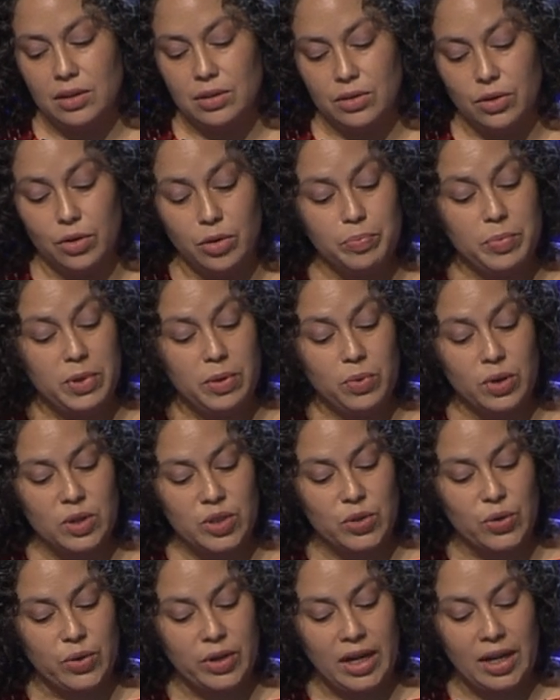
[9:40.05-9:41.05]
Trump y
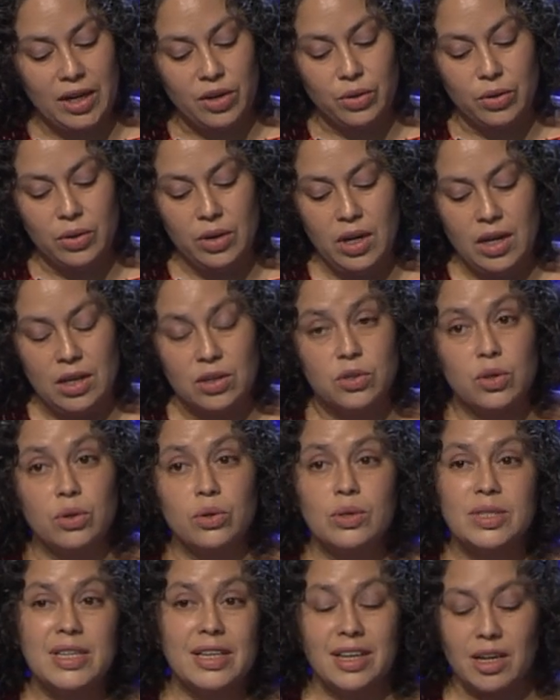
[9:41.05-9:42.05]
Bolsonaro son
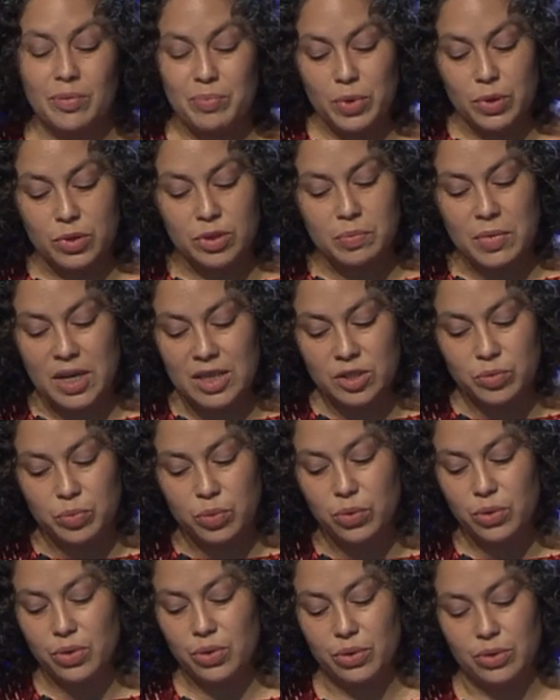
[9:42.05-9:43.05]
los ejemplos más
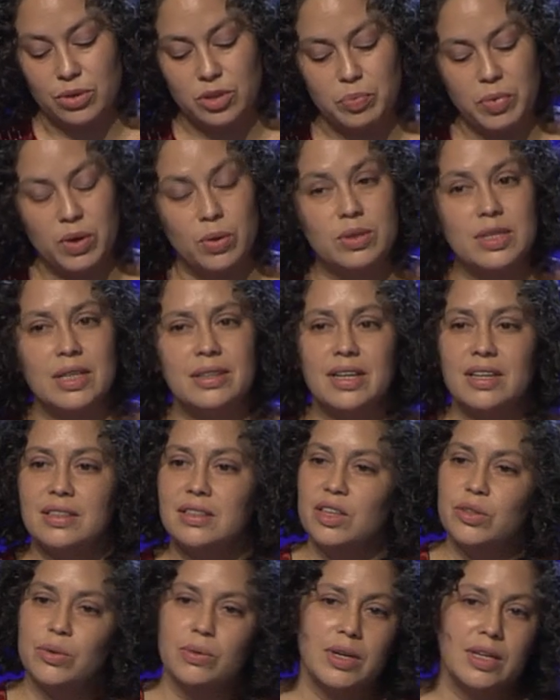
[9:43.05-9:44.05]
burdos, pero se
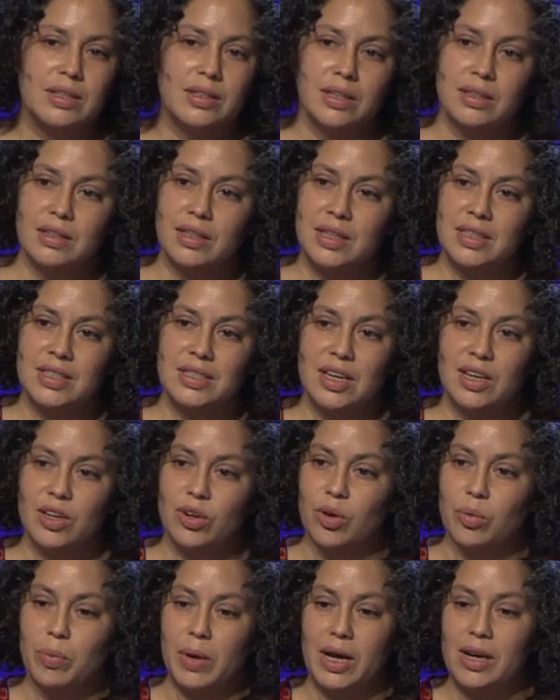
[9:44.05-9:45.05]
trata de una tendencia
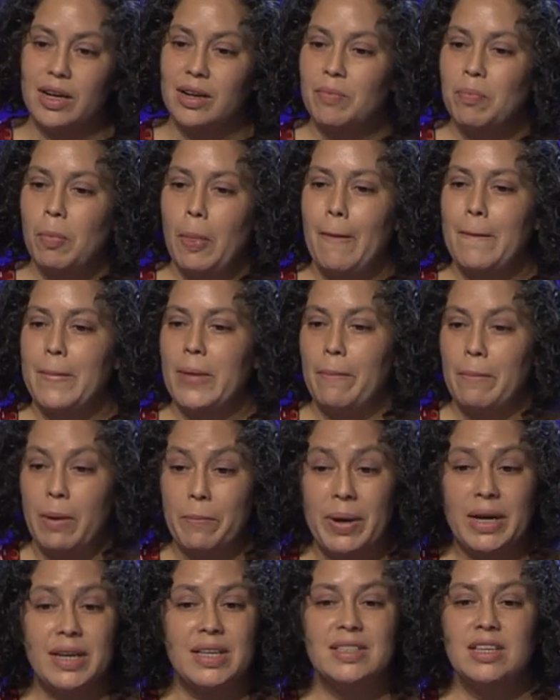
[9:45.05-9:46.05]
global que me
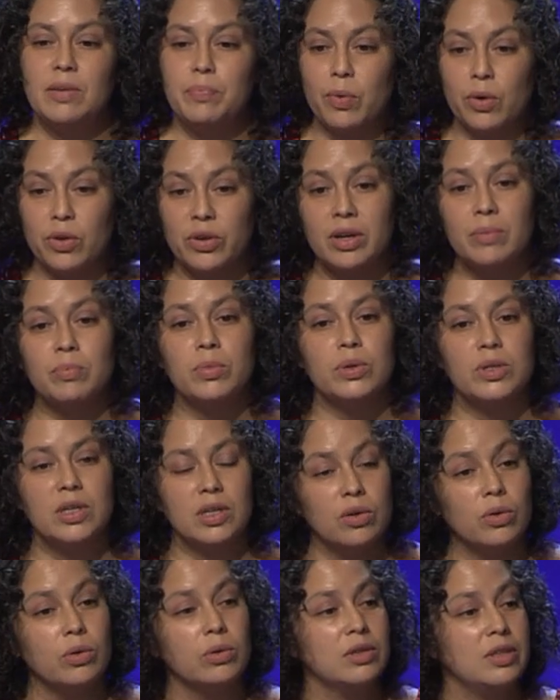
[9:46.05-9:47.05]
parece podremos
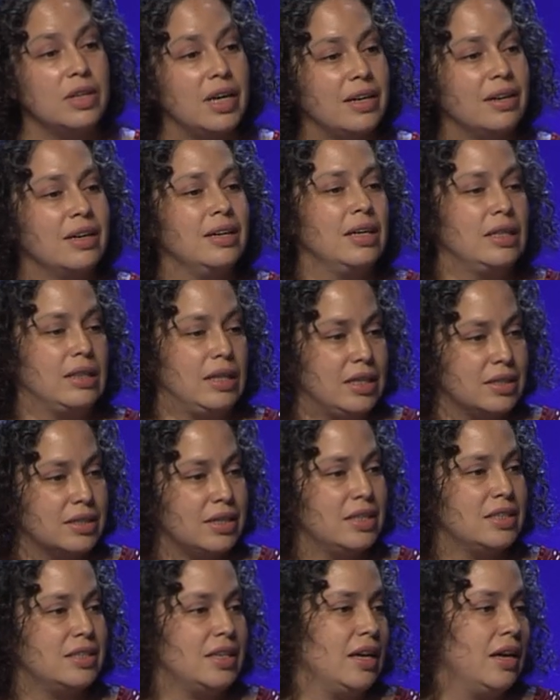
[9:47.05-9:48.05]
encontrar
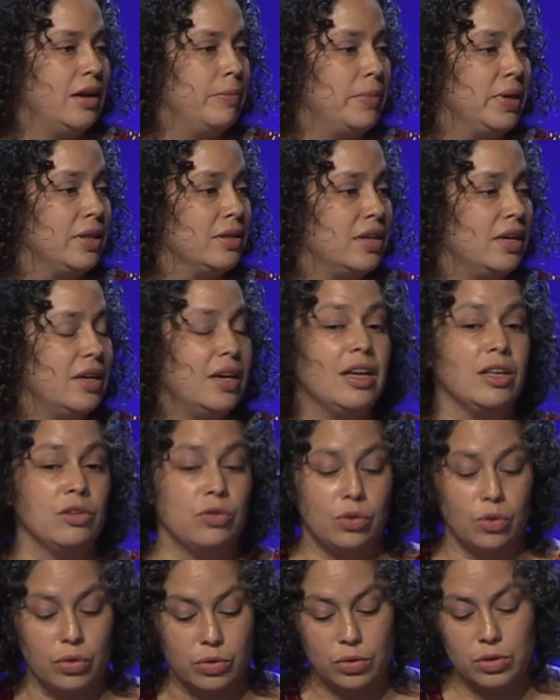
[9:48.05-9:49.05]
desgraciadamente en
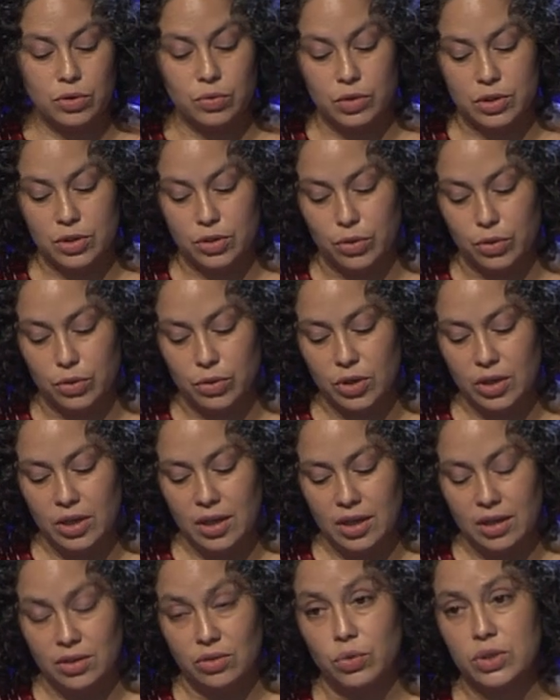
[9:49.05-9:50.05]
todos nuestros
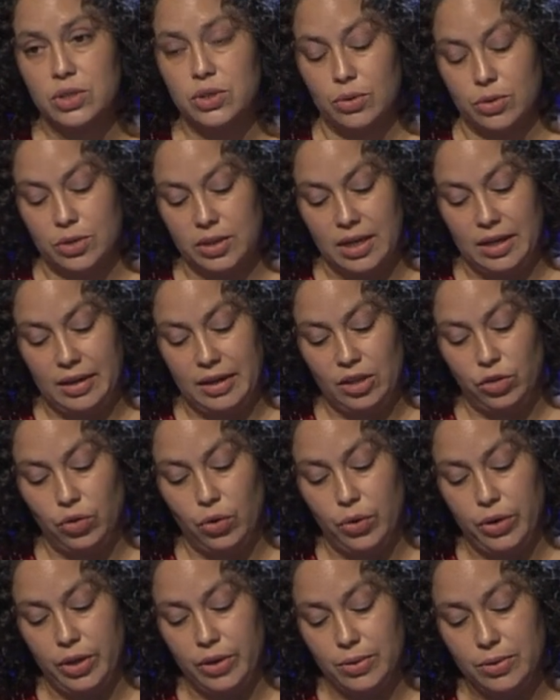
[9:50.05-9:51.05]

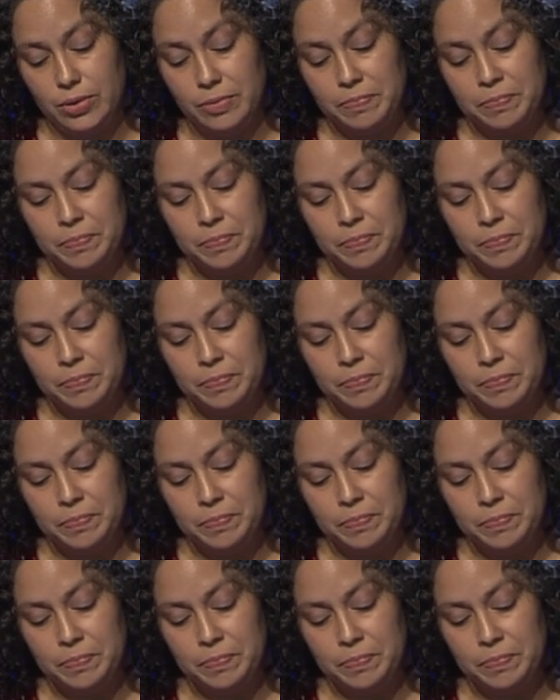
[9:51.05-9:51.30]
territorios.